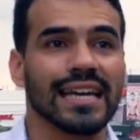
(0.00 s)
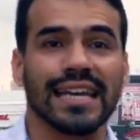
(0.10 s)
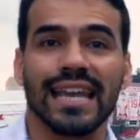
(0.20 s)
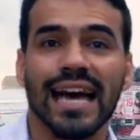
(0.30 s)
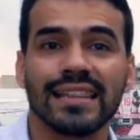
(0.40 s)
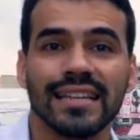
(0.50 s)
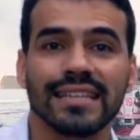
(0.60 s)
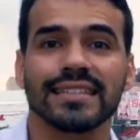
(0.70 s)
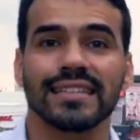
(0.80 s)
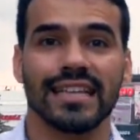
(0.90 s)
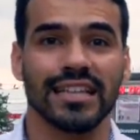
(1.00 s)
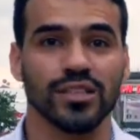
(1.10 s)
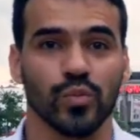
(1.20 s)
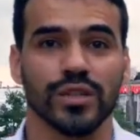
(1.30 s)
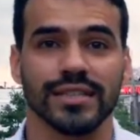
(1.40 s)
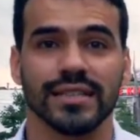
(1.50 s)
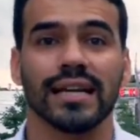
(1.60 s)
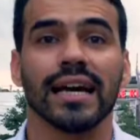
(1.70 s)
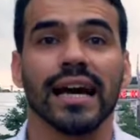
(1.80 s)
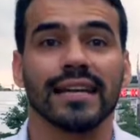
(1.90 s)
el antes y el después.
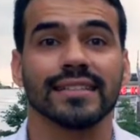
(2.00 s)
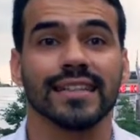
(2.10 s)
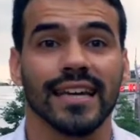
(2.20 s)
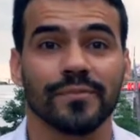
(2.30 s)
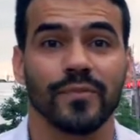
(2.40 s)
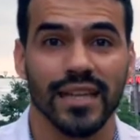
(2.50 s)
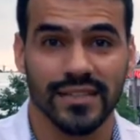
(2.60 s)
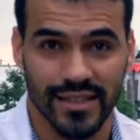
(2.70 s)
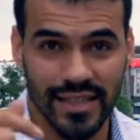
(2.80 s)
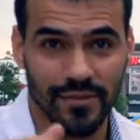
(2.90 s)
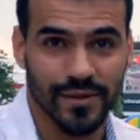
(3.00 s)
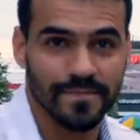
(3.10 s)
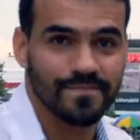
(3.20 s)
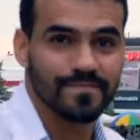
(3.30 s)
Así que, seguime.